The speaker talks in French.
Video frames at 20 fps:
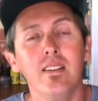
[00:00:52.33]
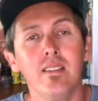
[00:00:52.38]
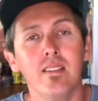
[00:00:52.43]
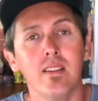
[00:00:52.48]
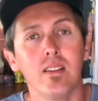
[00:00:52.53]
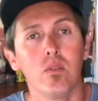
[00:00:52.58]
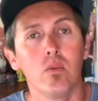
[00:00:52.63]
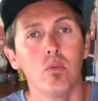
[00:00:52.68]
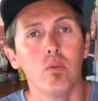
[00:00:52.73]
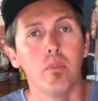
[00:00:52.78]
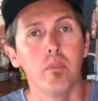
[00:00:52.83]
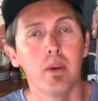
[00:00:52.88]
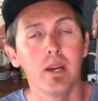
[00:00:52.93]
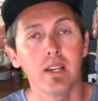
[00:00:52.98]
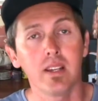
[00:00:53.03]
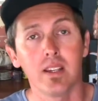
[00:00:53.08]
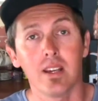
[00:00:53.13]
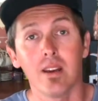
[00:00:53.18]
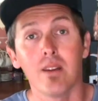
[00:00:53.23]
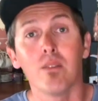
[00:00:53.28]
c'est une
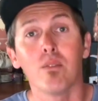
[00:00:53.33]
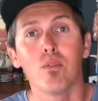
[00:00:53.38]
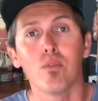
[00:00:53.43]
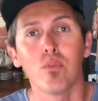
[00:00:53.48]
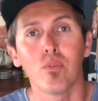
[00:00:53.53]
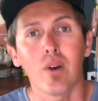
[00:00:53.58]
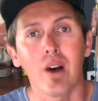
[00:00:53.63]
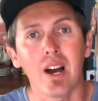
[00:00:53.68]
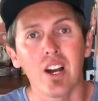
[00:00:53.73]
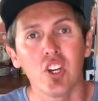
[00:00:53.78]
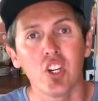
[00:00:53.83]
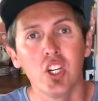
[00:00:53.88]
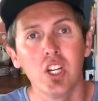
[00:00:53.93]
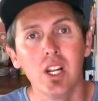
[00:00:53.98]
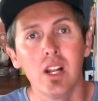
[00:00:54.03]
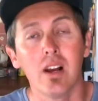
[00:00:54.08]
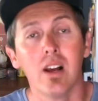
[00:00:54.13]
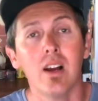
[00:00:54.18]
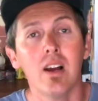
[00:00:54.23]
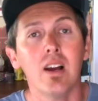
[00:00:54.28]
baie qui est
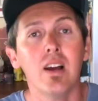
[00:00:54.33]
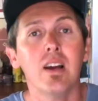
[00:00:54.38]
fragile